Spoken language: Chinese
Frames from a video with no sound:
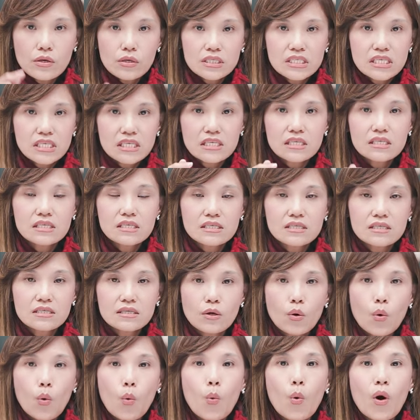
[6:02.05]
其
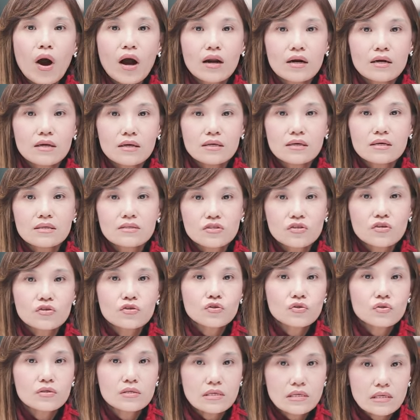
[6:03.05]
实忘了这
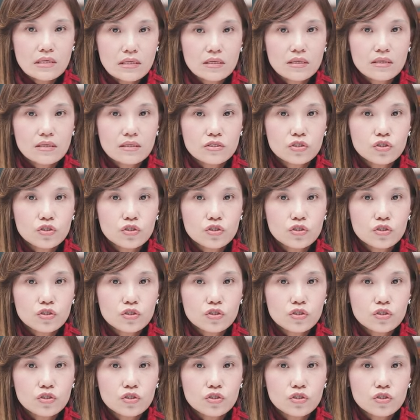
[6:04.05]
是一个